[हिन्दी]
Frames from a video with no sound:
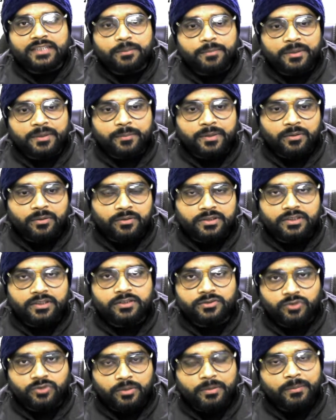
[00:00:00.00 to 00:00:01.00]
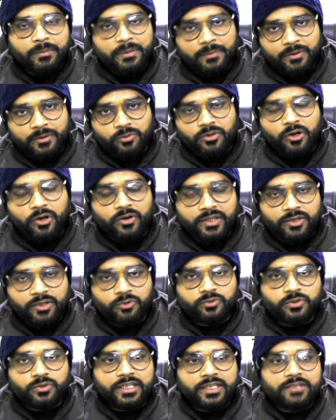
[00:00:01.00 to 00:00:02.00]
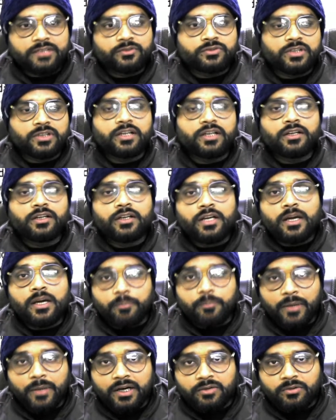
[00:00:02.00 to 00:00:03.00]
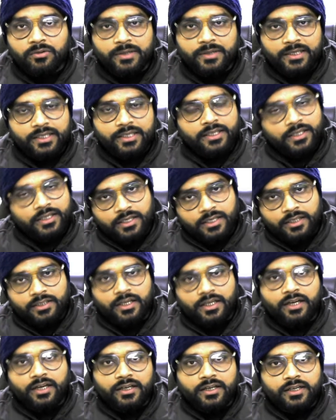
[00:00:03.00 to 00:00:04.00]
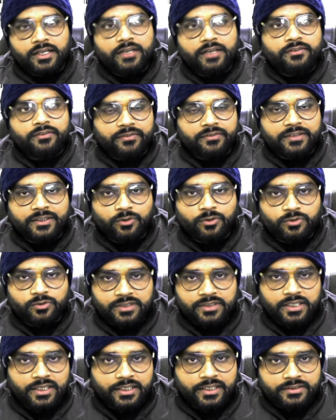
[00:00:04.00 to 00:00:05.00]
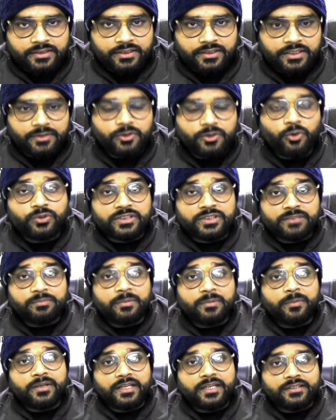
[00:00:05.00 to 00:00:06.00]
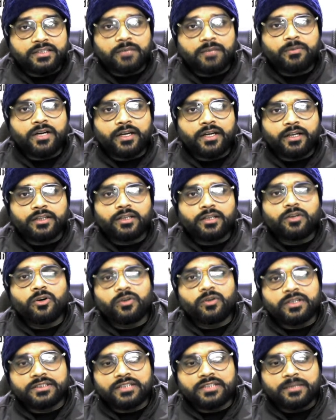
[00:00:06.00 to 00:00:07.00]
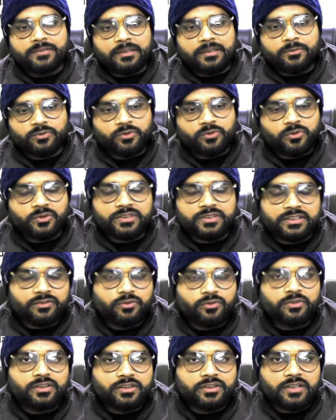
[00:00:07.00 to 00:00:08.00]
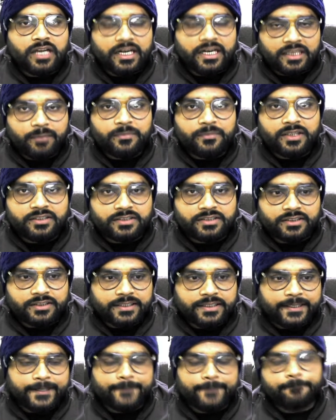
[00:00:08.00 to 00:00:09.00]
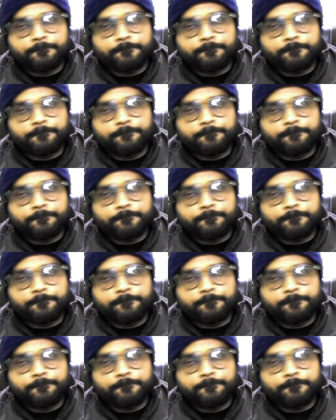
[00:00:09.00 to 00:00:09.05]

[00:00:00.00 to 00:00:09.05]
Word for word: पेपर वन जो आपका पेपर ऑलरेडी हो चुका है उसका पार्ट वन मैंने डाल रखा है फिफ्टी क्वेश्चन का कलेक्शन की क्वेश्चन पेपर कैसा आपका आया था और किस टाइप से आप उस क्वेश्चन को अटैम्प्ट कर सकते हैं